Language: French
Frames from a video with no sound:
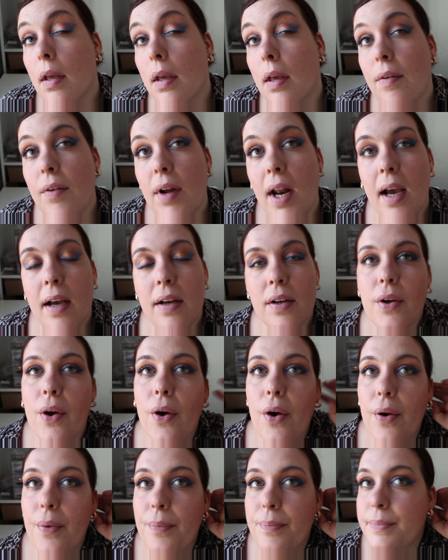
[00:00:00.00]
et voilà.
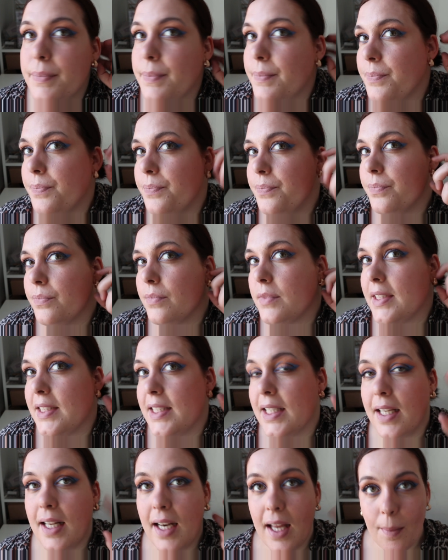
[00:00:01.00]

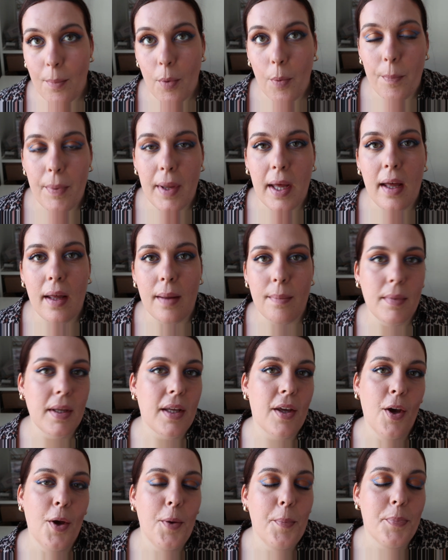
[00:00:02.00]
c'est clairement pas un
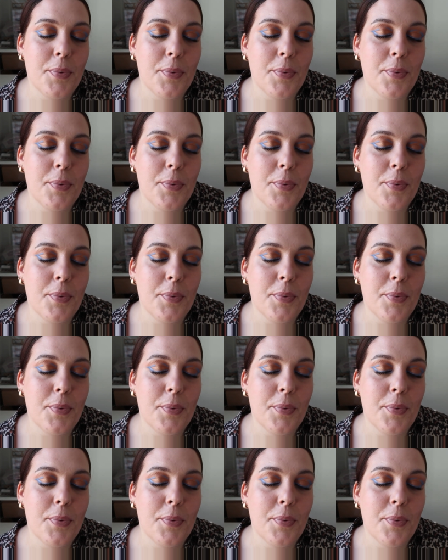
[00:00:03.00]
make-up